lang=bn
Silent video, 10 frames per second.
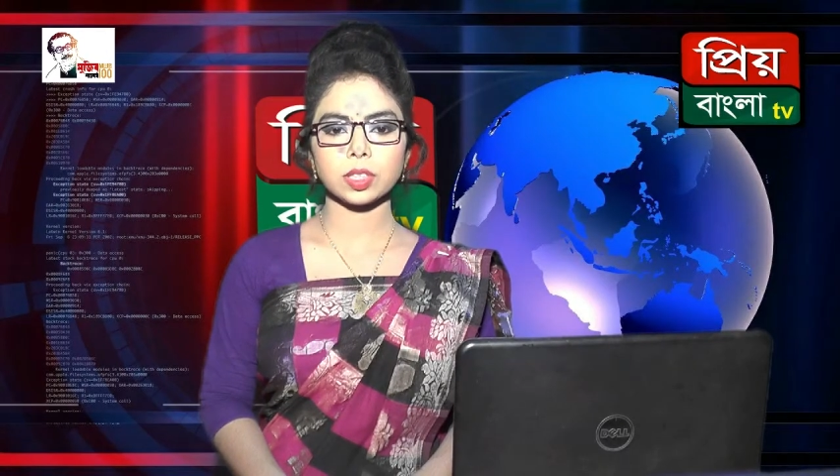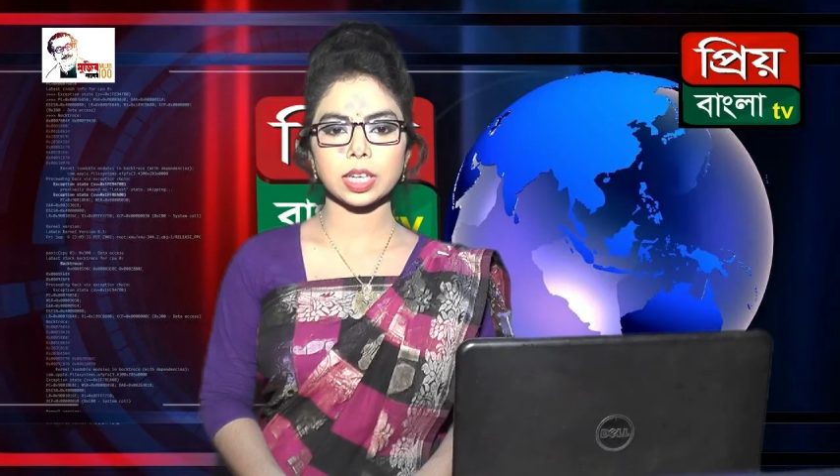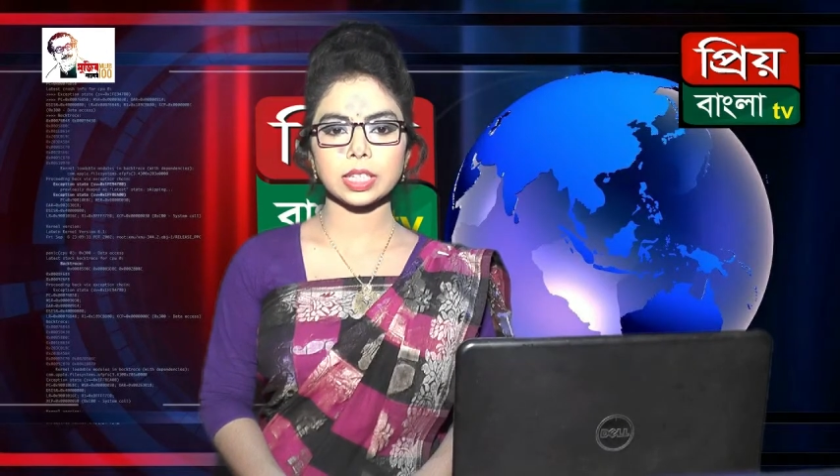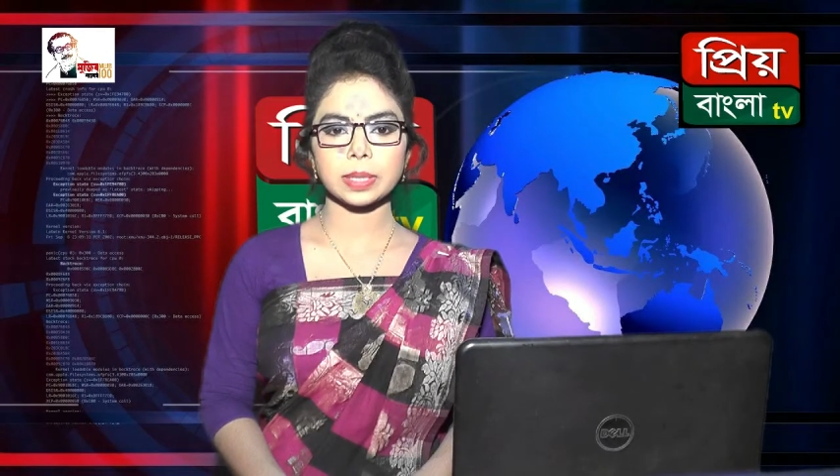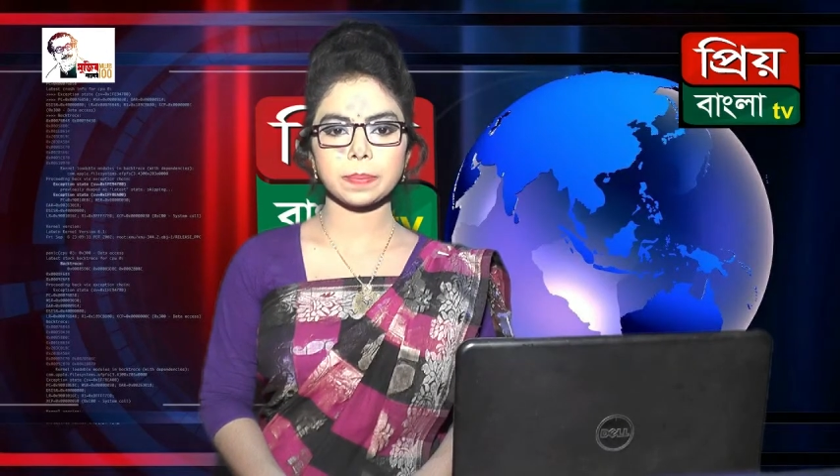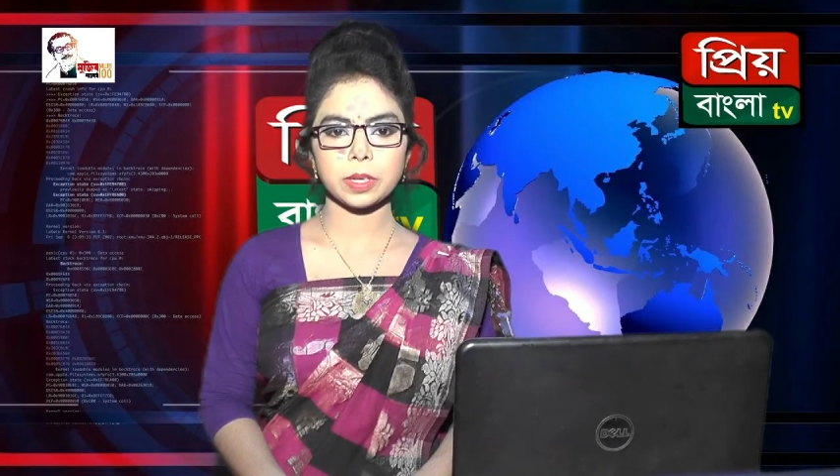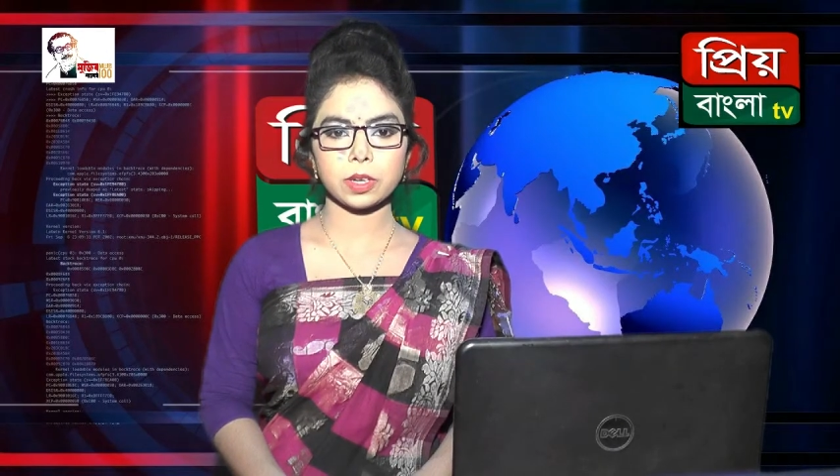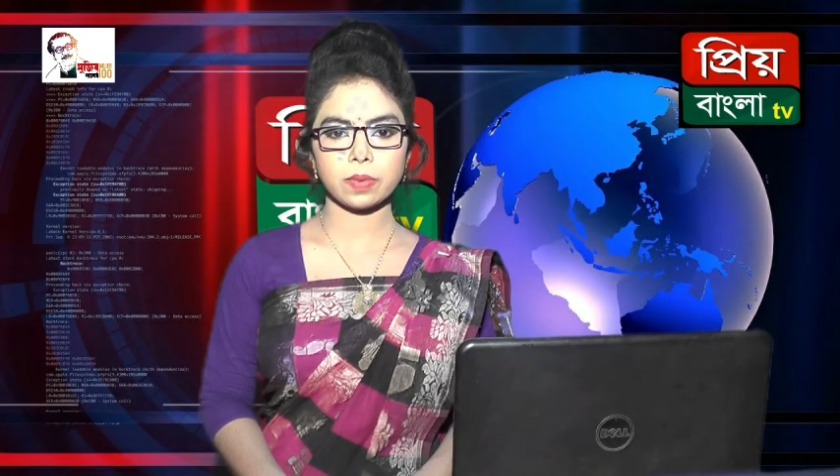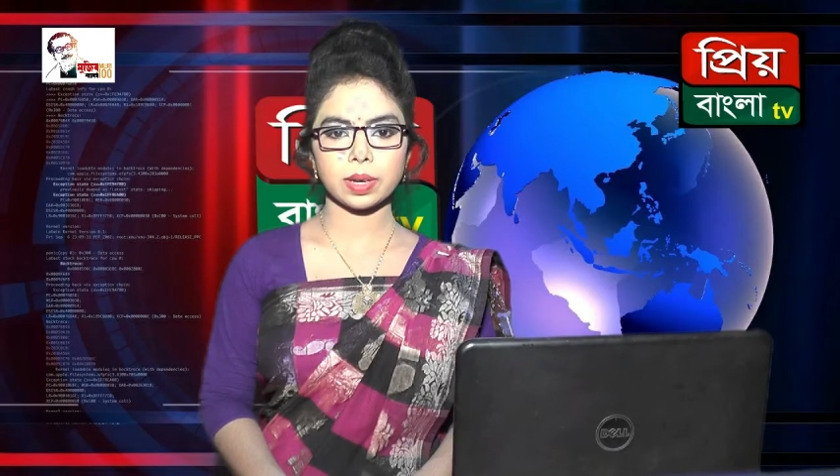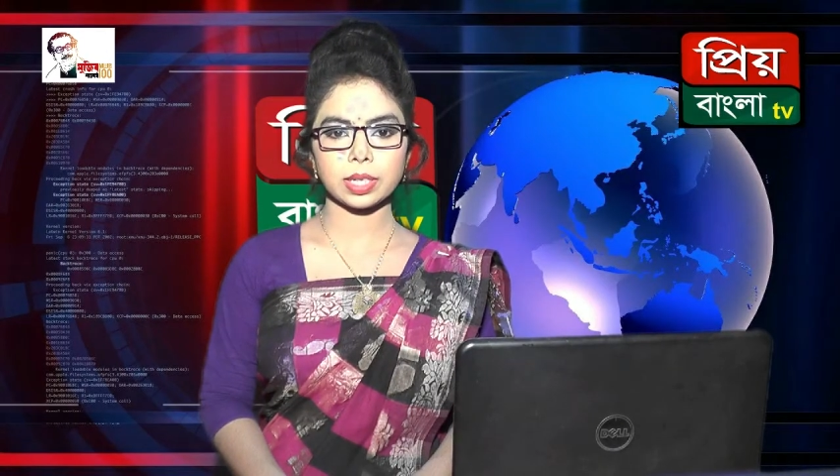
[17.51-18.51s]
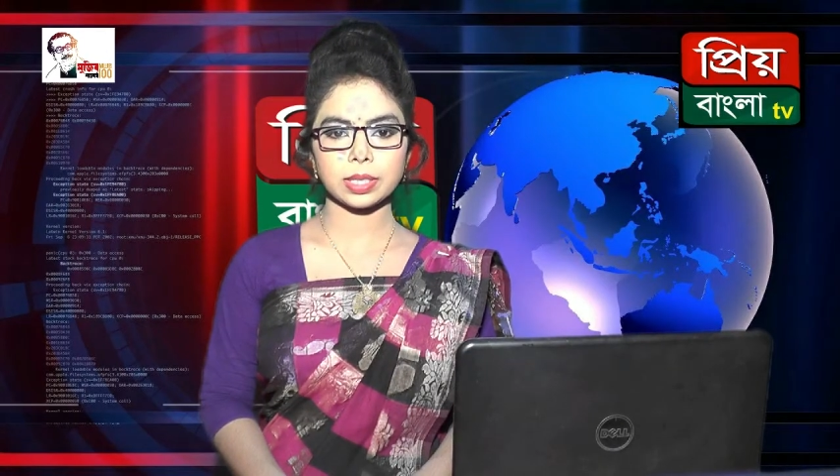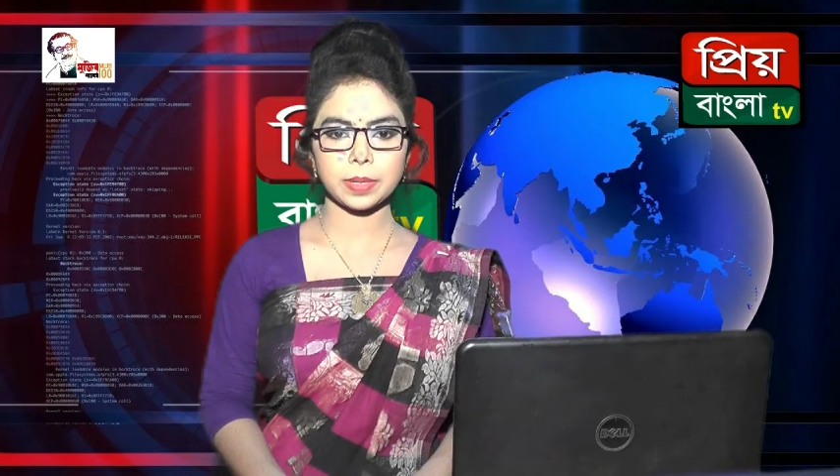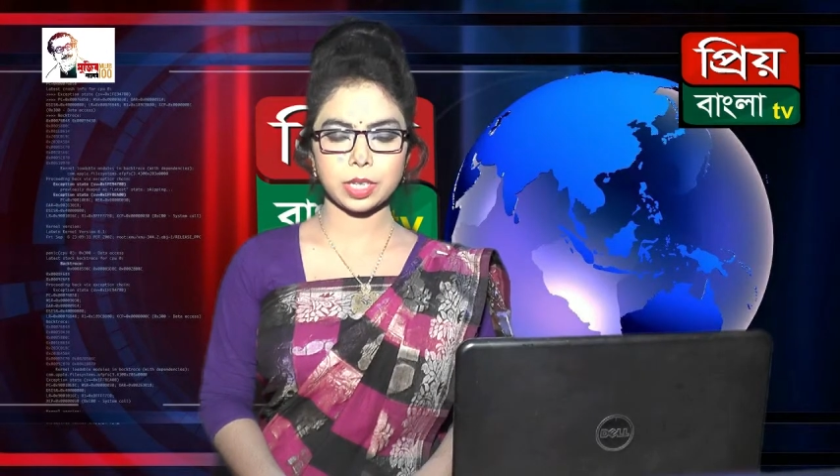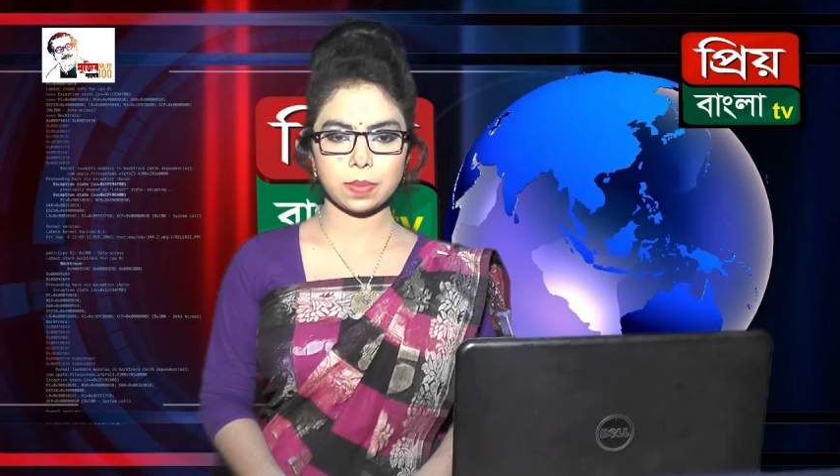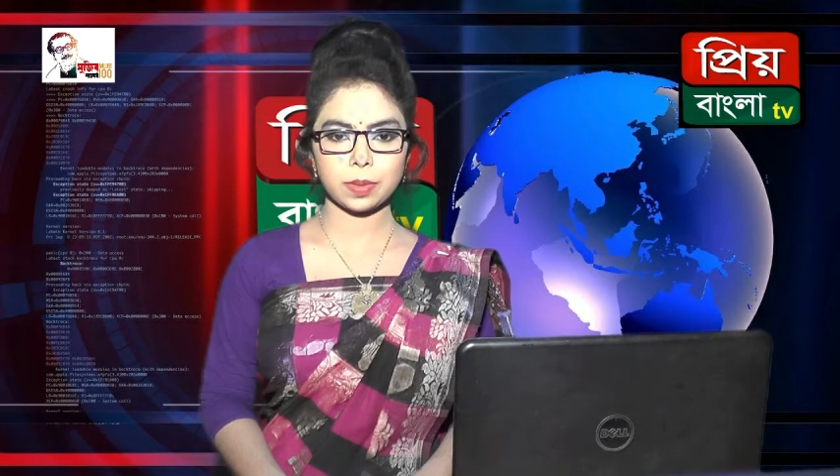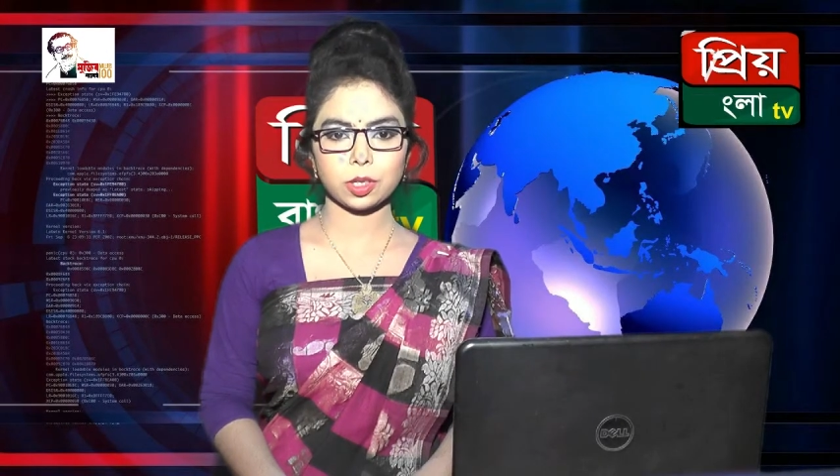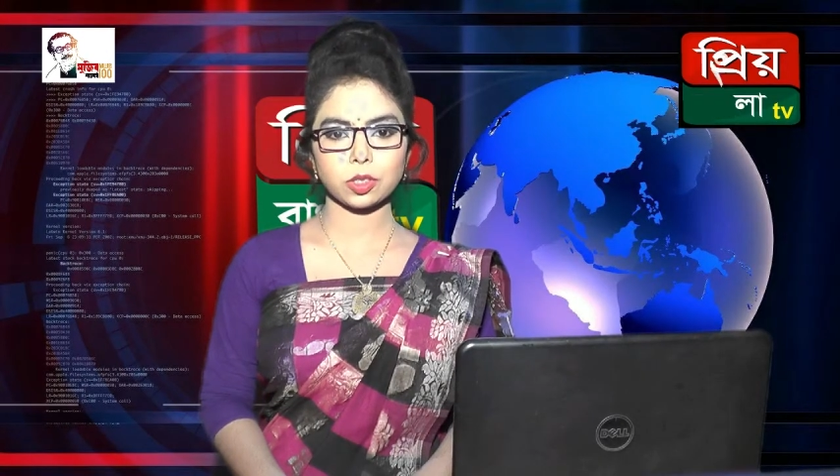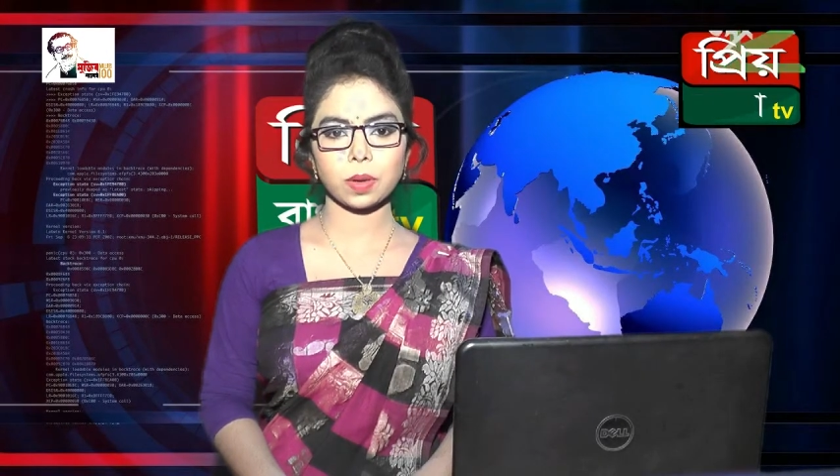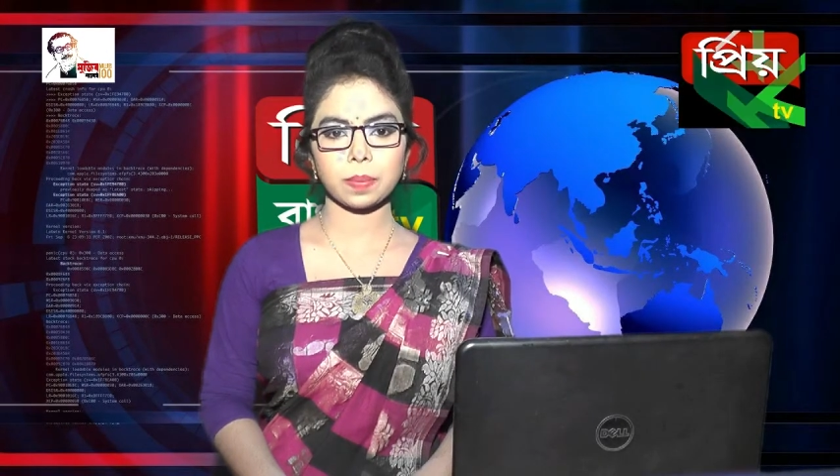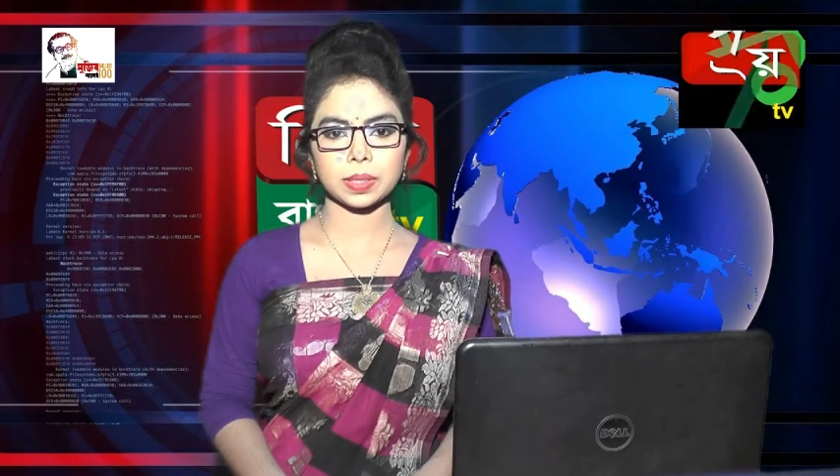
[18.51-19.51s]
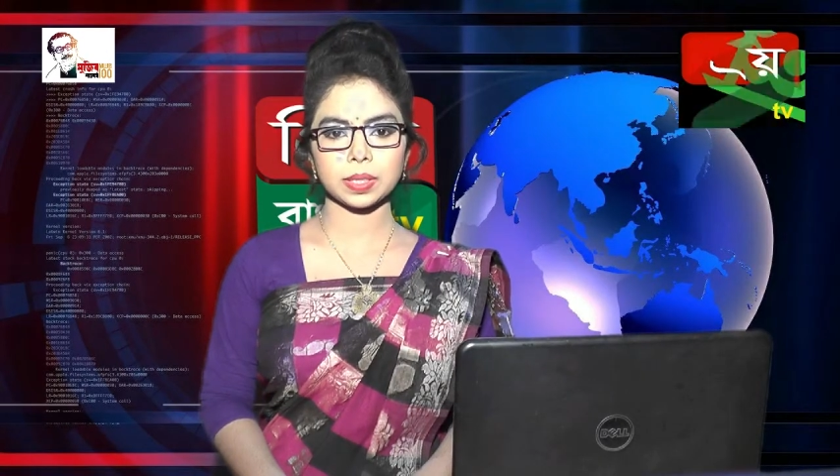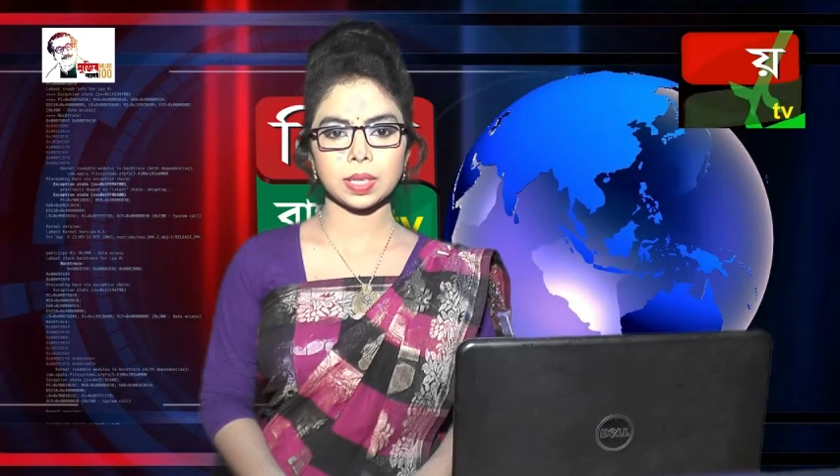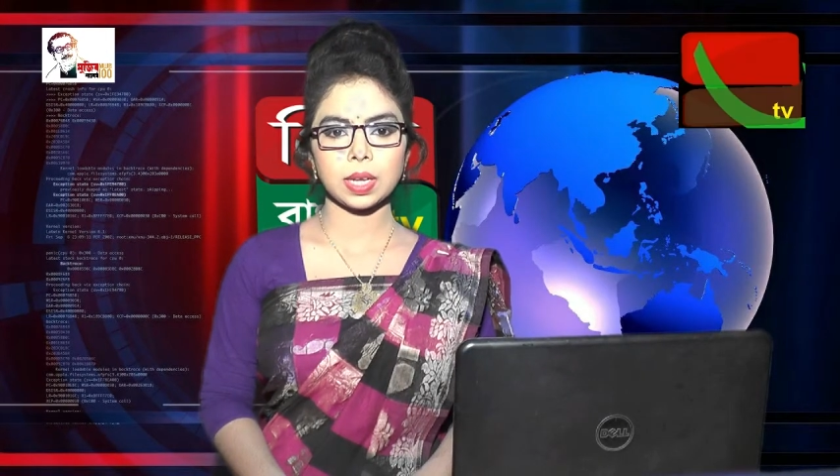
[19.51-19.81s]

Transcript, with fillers: জানাচ্ছি প্রিয় বাংলা টিভি নিয়মিত সংবাদে